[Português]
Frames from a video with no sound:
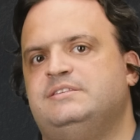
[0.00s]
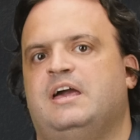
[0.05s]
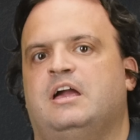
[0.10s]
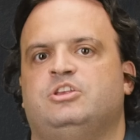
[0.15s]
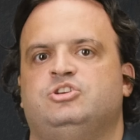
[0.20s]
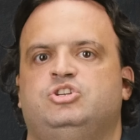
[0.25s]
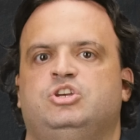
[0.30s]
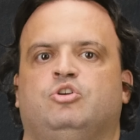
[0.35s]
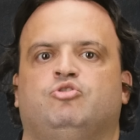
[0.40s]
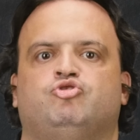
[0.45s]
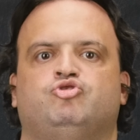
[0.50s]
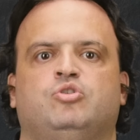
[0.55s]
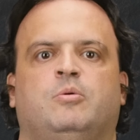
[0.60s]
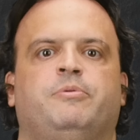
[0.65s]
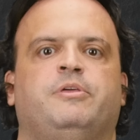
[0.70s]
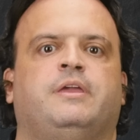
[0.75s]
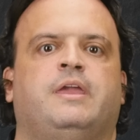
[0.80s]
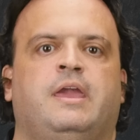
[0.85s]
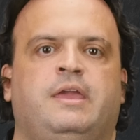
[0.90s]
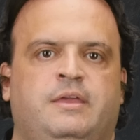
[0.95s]
artigos
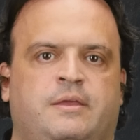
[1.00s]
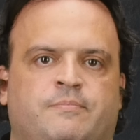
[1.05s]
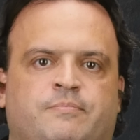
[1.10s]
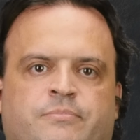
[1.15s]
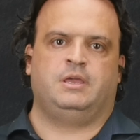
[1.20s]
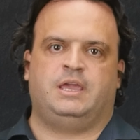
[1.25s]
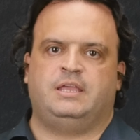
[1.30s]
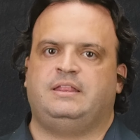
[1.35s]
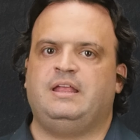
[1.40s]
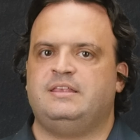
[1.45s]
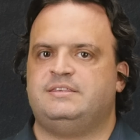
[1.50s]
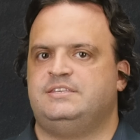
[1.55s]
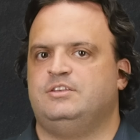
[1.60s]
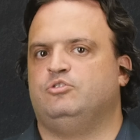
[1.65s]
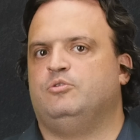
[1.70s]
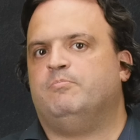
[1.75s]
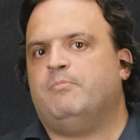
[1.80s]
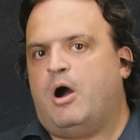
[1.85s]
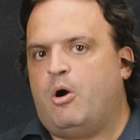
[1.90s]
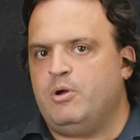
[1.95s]
sobre QI que têm
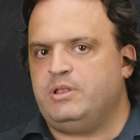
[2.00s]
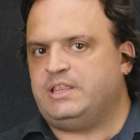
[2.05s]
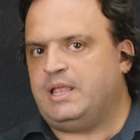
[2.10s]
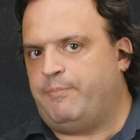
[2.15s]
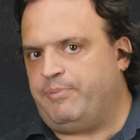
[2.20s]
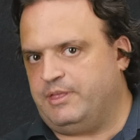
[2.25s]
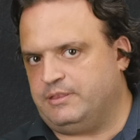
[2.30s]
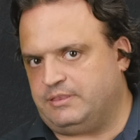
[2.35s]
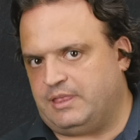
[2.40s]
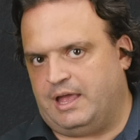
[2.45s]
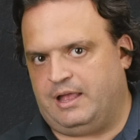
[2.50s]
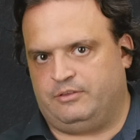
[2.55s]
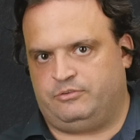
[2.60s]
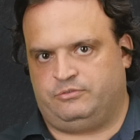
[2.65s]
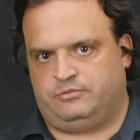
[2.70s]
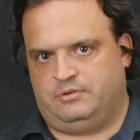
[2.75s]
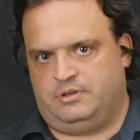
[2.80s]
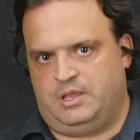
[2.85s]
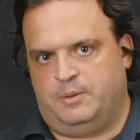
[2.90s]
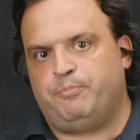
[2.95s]
sido mal
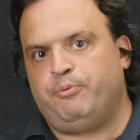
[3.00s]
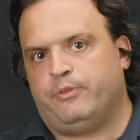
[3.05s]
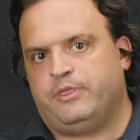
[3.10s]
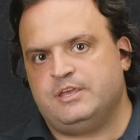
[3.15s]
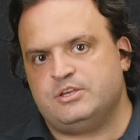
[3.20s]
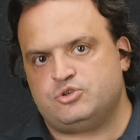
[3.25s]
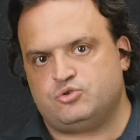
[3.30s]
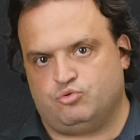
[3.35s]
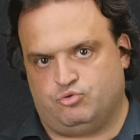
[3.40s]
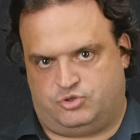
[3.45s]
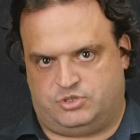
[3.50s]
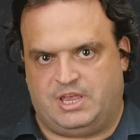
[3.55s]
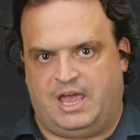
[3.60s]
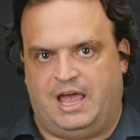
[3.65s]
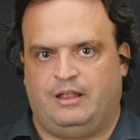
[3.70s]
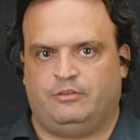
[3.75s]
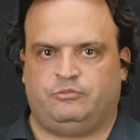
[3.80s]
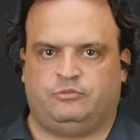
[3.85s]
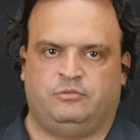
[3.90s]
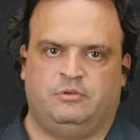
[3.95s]
interpretados e por isso
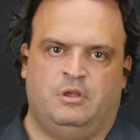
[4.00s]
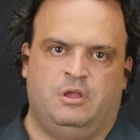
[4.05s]
usados